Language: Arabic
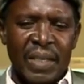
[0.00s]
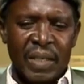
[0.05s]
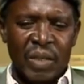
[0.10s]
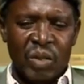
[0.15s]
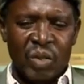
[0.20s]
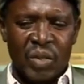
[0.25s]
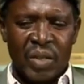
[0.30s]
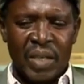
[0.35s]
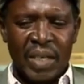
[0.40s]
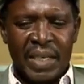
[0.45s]

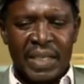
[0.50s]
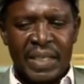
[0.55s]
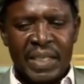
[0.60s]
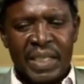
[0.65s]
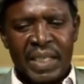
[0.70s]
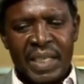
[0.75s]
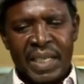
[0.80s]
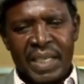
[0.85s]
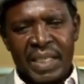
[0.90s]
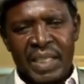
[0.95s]
الأستاذ
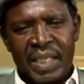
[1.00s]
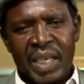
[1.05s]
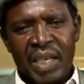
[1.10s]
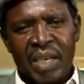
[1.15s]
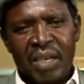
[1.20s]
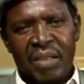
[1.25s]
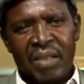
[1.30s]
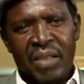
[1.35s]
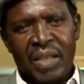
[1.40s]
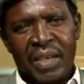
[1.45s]

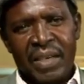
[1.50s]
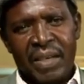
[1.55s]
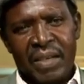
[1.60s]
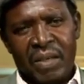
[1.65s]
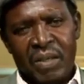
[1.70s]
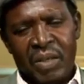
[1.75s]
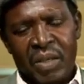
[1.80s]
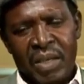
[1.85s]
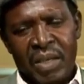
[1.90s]
زهاب طاهر